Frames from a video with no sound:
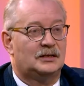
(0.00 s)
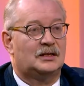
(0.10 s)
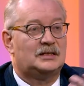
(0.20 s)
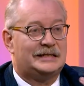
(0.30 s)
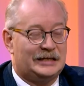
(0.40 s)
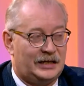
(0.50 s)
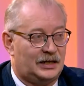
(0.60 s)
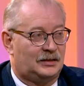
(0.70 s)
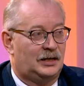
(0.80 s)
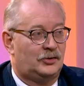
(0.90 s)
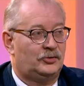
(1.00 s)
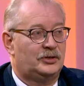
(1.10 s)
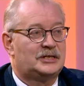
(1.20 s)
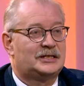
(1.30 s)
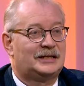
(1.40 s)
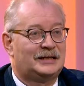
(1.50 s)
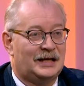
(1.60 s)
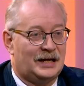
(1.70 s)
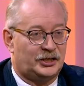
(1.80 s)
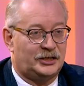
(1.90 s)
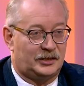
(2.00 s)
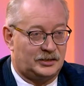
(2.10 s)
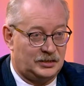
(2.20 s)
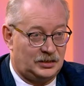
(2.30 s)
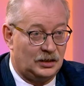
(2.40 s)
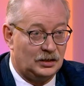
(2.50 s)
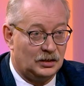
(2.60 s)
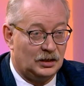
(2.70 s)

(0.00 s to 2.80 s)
Этот секрет находится на шерсти –